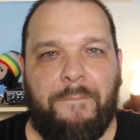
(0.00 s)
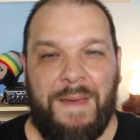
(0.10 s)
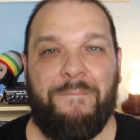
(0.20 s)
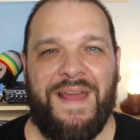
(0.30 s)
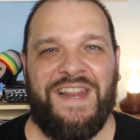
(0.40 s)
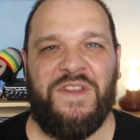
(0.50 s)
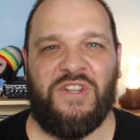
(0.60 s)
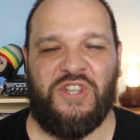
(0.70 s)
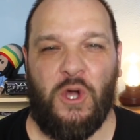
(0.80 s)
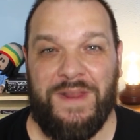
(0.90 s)

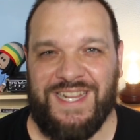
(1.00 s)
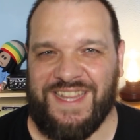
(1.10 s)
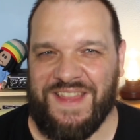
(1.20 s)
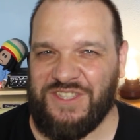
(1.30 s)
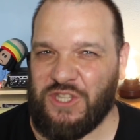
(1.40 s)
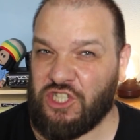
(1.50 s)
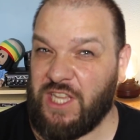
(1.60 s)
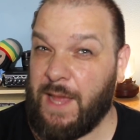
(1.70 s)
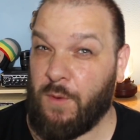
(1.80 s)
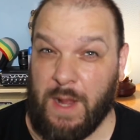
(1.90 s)
Bienvenidos jóvenes sedientos
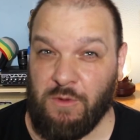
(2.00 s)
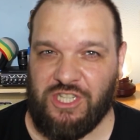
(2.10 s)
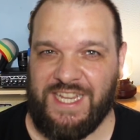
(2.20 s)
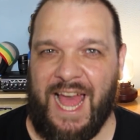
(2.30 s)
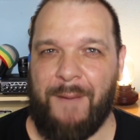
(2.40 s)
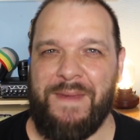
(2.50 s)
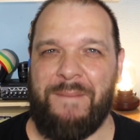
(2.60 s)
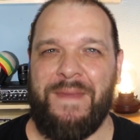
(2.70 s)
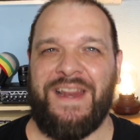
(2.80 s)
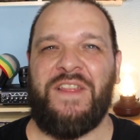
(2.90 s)
de la buena música,
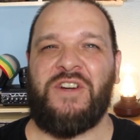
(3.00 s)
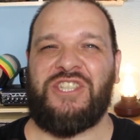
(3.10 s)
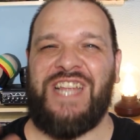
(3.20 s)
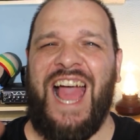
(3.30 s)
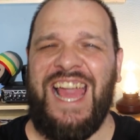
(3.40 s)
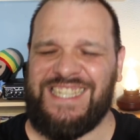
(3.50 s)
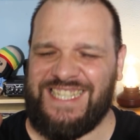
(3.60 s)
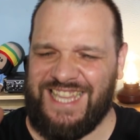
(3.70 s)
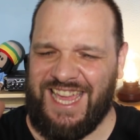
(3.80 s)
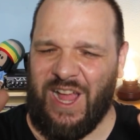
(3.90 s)
bienvenidos a
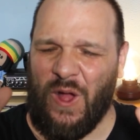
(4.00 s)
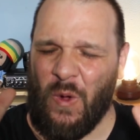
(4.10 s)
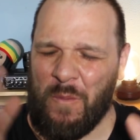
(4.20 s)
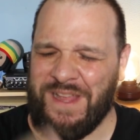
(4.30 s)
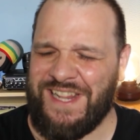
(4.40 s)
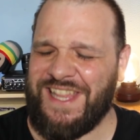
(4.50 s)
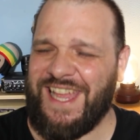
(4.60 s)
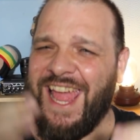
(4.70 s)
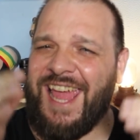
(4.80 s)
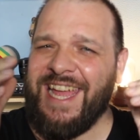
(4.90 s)
este
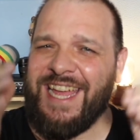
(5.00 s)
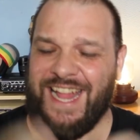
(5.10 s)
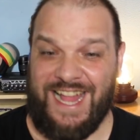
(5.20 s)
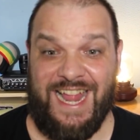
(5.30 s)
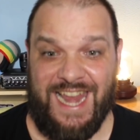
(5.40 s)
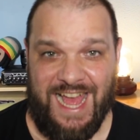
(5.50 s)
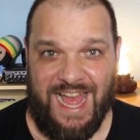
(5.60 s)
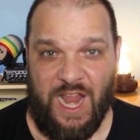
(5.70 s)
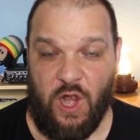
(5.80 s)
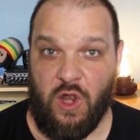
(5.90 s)
humilde
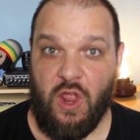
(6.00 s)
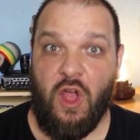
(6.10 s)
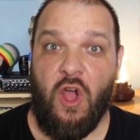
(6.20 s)
canal.